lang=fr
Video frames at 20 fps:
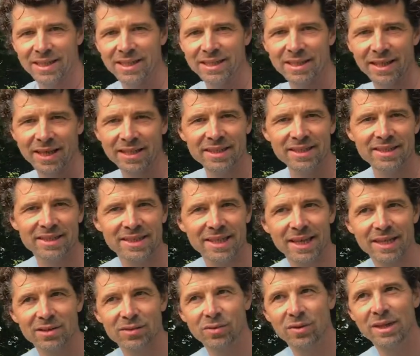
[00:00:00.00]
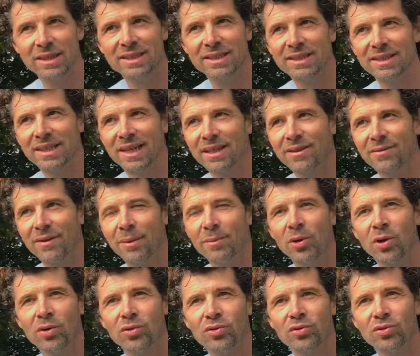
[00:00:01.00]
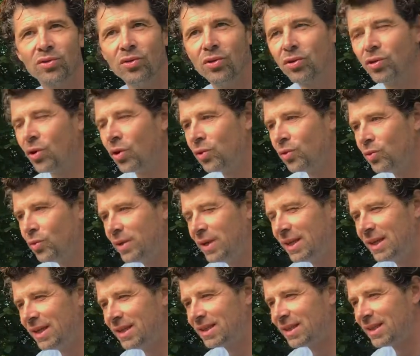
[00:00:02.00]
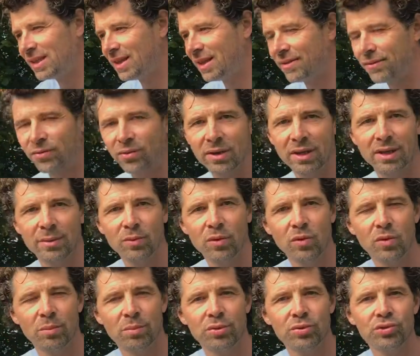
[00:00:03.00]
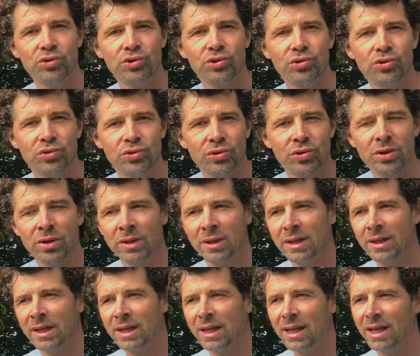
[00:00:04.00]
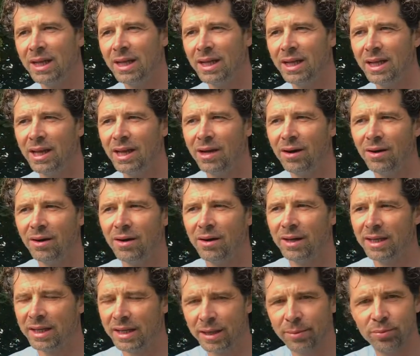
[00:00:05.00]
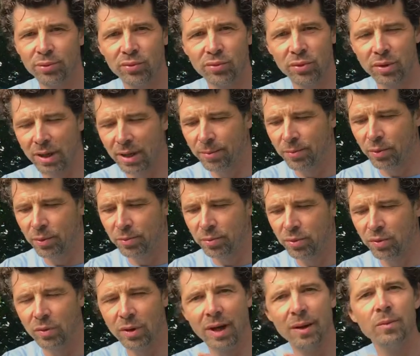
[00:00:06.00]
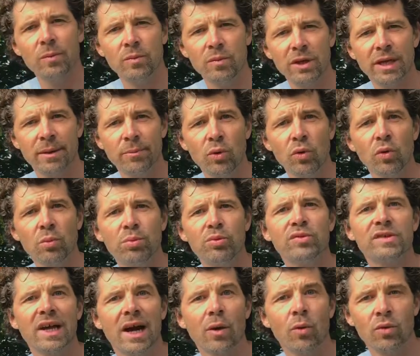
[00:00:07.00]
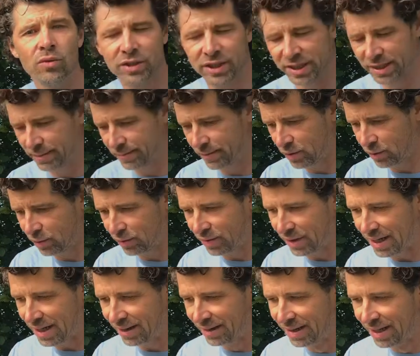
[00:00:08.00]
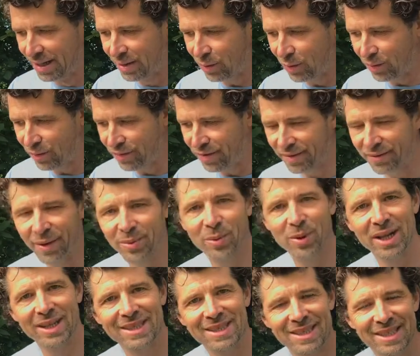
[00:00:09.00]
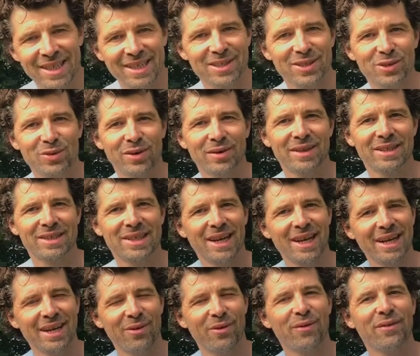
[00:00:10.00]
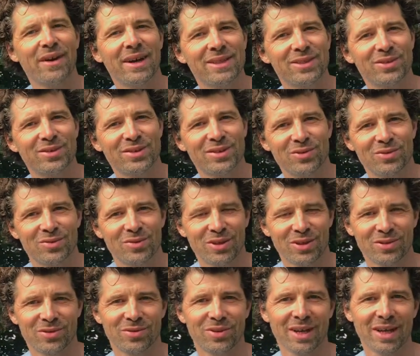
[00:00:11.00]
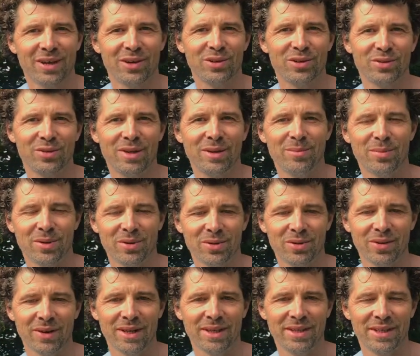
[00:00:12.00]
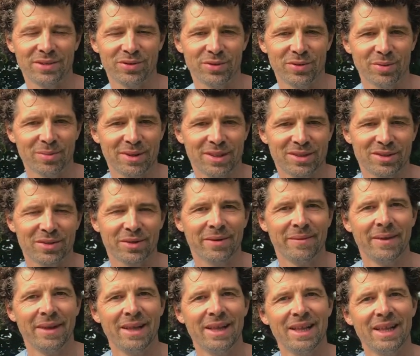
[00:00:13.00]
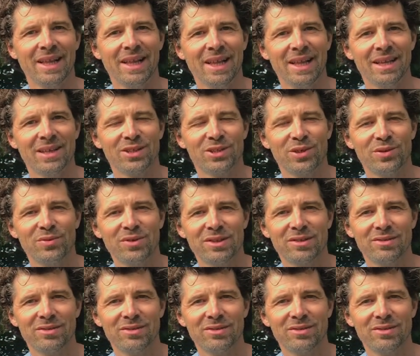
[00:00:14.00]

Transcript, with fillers: est, très distincte. On la distingue vraiment du de cornouiller, c'est un fruit qui est beaucoup plus juteux. Et, qui, qui est beaucoup plus arrondi. Donc voilà, on fait vraiment la distinction avec ça et on fait attention quand on récolte les plantes dans la nature, bien sûr. Je vous